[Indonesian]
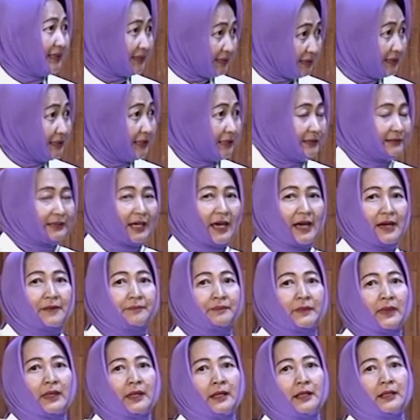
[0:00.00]
hati kita.
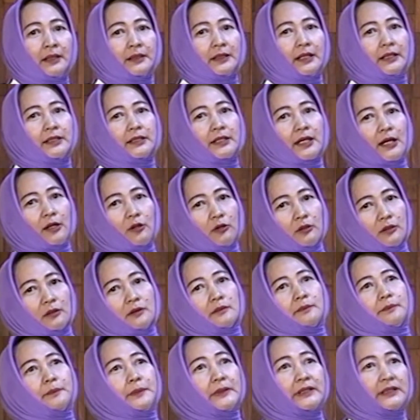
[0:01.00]
Jadi
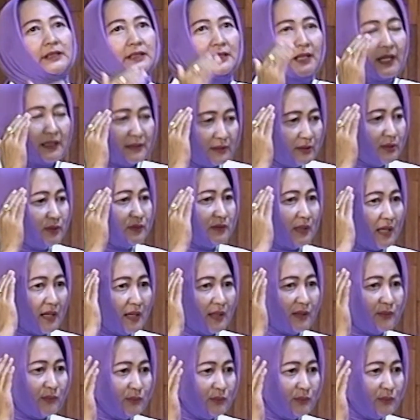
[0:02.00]
kalau pikiran kita